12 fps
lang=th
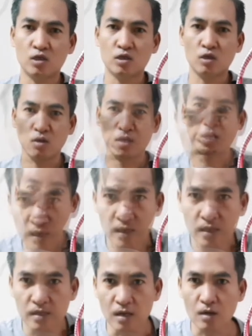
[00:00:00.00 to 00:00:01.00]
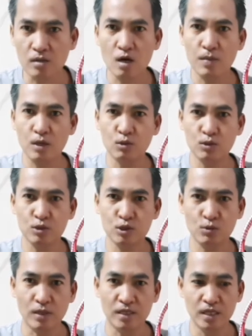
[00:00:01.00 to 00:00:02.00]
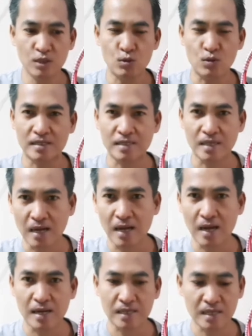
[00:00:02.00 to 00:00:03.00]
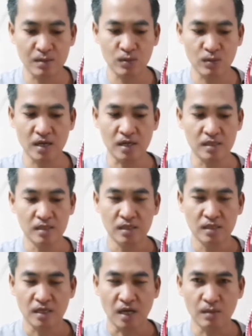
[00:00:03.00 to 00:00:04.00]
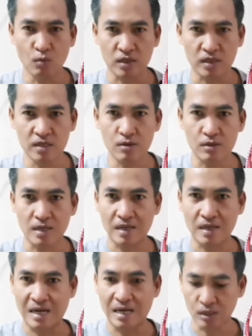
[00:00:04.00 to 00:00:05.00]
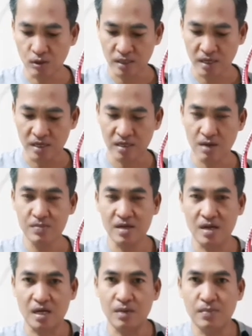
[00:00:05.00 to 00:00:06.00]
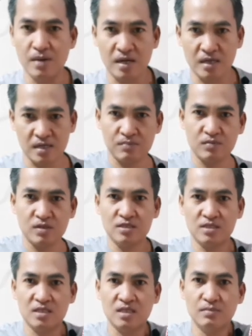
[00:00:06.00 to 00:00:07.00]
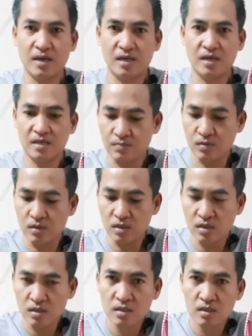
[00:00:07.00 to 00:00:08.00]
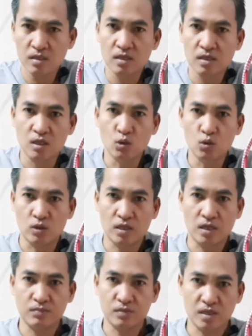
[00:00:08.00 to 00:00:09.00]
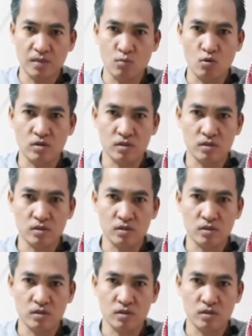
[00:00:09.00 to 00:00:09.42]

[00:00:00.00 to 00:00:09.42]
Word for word: ต้องการ เดี๋ยวเรามาดูส่วนที่อยู่ในตะกร้านะครับว่าทั้งหมดนี้ราคาเท่าไหร่นะครับมีอะไรบ้างนะครับที่ซื้อมานะครับดูครับ กระปุก